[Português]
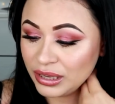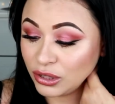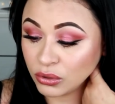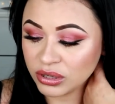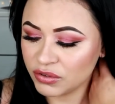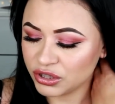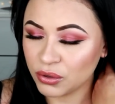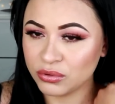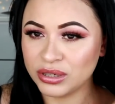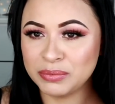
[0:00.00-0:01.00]
E toda vez que
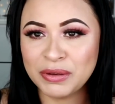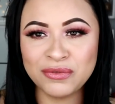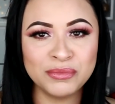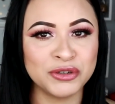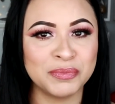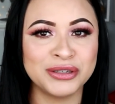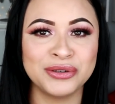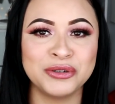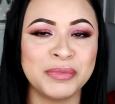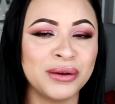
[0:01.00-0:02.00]
eu uso esse perfume, as
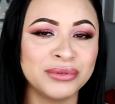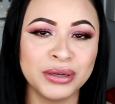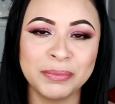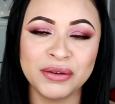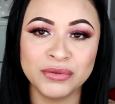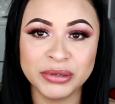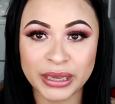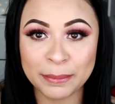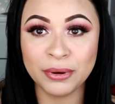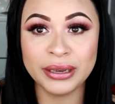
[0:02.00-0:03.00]
pessoas perguntam que perfume
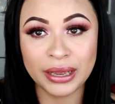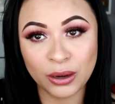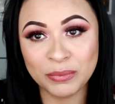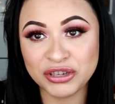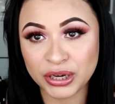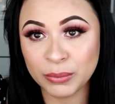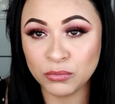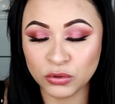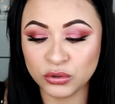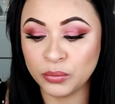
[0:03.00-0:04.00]
que é, porque realmente ele é
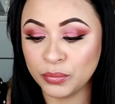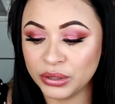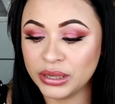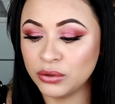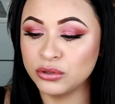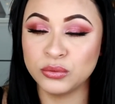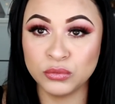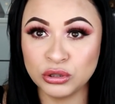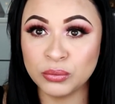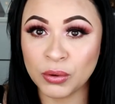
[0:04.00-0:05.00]
muito poderoso,
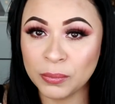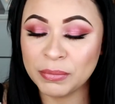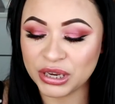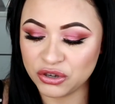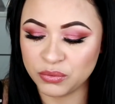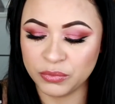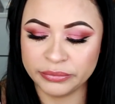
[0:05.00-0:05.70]
muito bom mesmo.